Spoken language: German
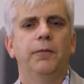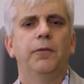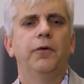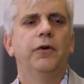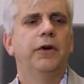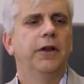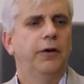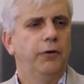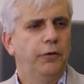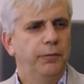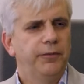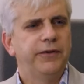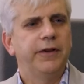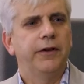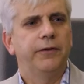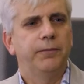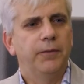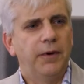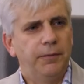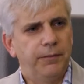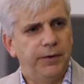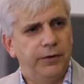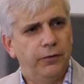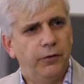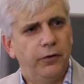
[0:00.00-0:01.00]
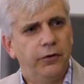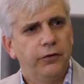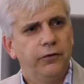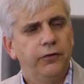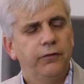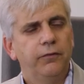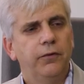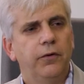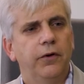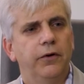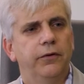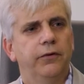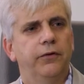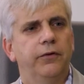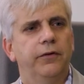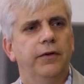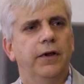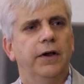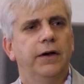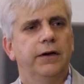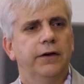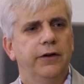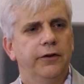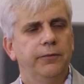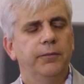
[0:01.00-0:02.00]
oder um es jetzt mal mit deutschen Worten zu
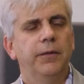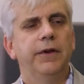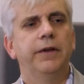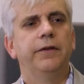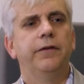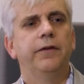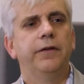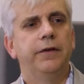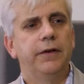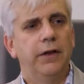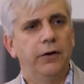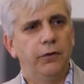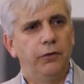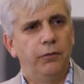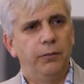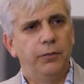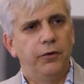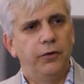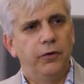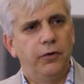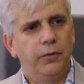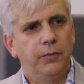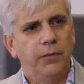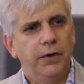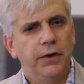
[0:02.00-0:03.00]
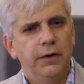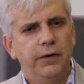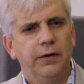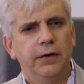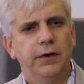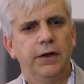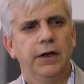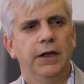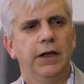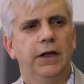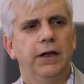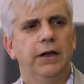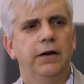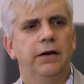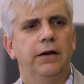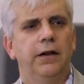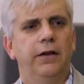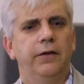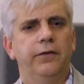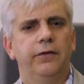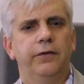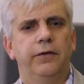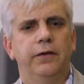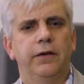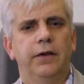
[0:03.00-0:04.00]
sagen, dass man sich darum kümmert,
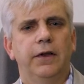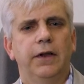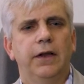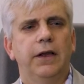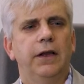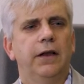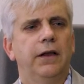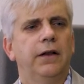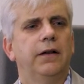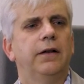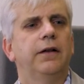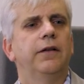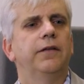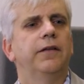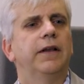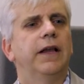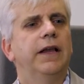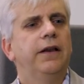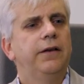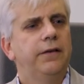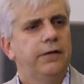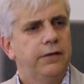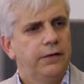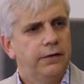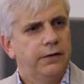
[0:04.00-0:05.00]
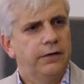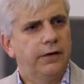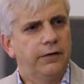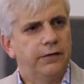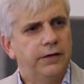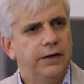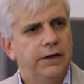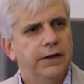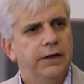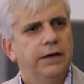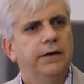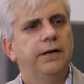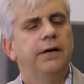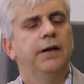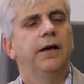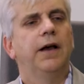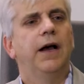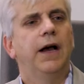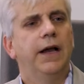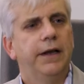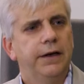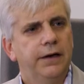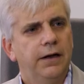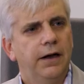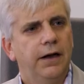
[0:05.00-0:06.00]
dass das Recht, das gilt,
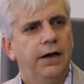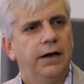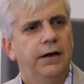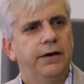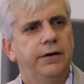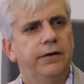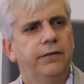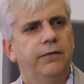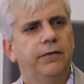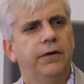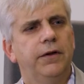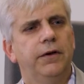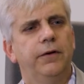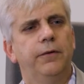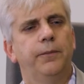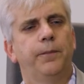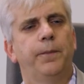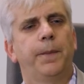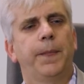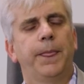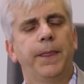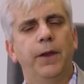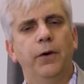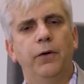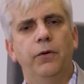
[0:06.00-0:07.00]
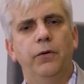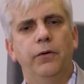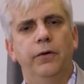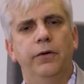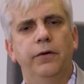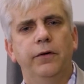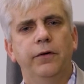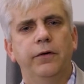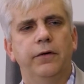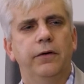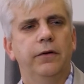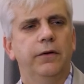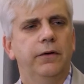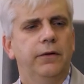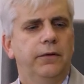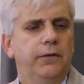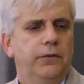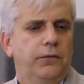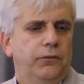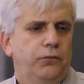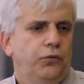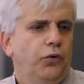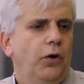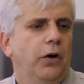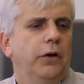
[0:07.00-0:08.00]
eingehalten wird und äh,
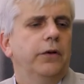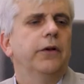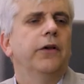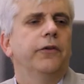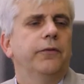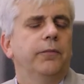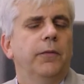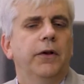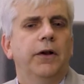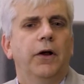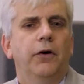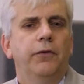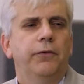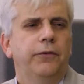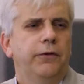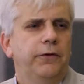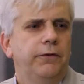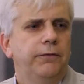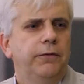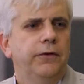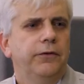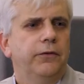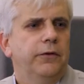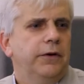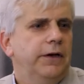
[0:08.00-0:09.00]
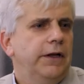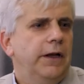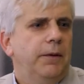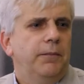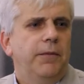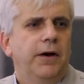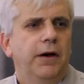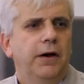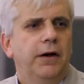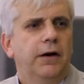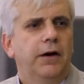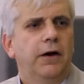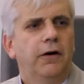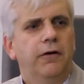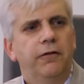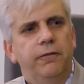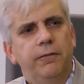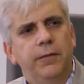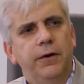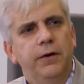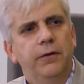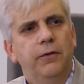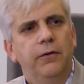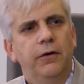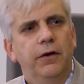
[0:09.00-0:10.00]
ja, dass man auf sich wie so ein ehrbarer
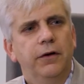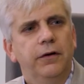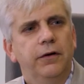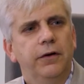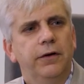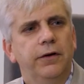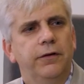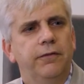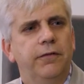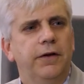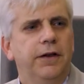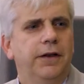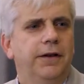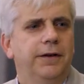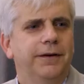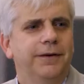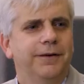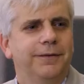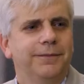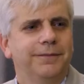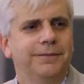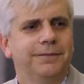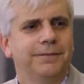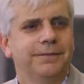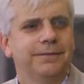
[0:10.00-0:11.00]
Kaufmann ordentlich verhält.